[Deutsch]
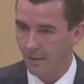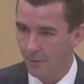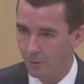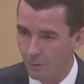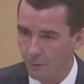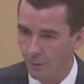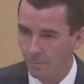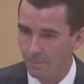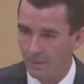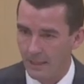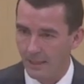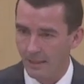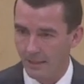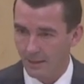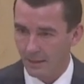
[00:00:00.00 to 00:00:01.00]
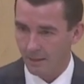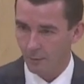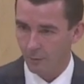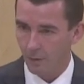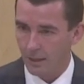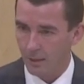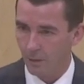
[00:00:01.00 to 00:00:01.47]
der ÖVP nicht
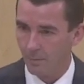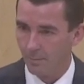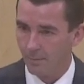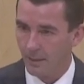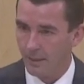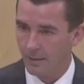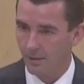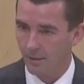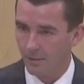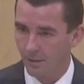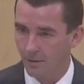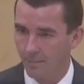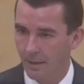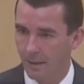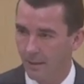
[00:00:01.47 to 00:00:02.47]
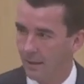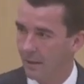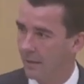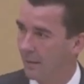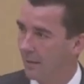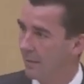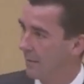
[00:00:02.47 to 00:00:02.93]
vorkommt. Das haben
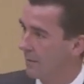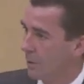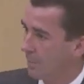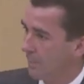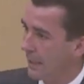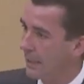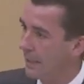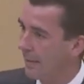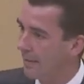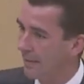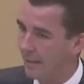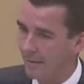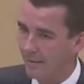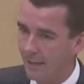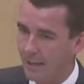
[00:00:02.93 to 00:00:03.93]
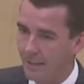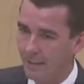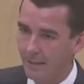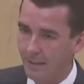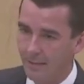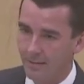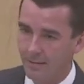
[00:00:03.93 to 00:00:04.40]
wir äh, spätestens seit
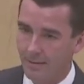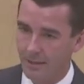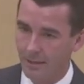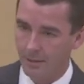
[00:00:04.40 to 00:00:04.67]
den letzten